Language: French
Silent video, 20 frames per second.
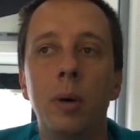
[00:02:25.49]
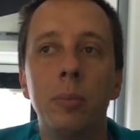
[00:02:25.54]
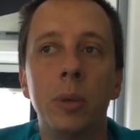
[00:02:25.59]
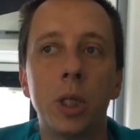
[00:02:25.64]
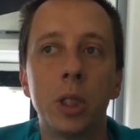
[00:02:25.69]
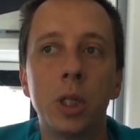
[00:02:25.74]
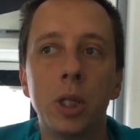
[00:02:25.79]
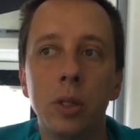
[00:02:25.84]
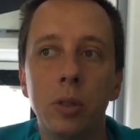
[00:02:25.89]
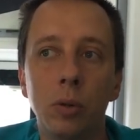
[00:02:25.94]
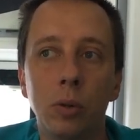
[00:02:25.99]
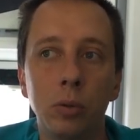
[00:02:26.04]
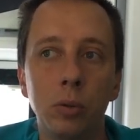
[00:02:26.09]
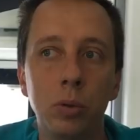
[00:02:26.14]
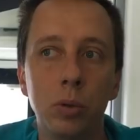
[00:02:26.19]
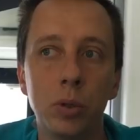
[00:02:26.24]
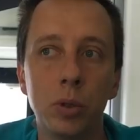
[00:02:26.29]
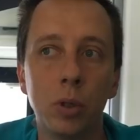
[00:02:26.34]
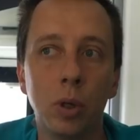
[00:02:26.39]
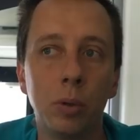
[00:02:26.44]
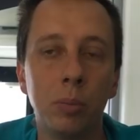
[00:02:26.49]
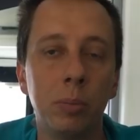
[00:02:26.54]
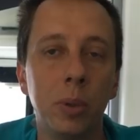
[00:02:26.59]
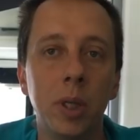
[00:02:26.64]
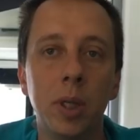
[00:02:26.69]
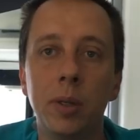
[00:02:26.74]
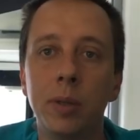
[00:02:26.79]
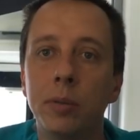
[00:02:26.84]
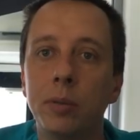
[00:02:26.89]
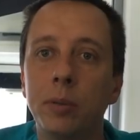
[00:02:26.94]
ma chaîne en deux ans,
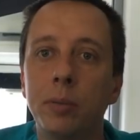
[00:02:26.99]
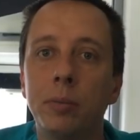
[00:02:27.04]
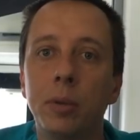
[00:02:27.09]
mais euh,